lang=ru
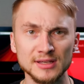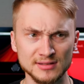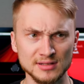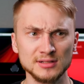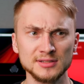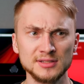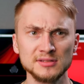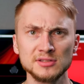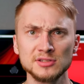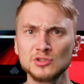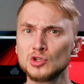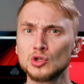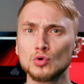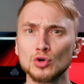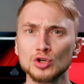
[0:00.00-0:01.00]
Согласитесь,
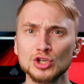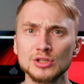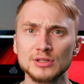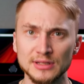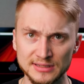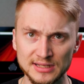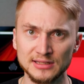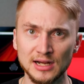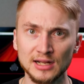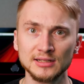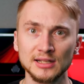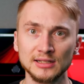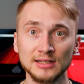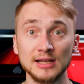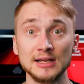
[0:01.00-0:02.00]
не очень
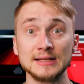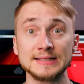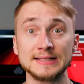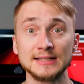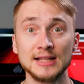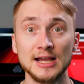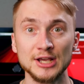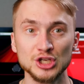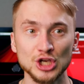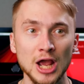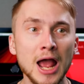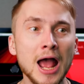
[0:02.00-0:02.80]
затратная такая задача.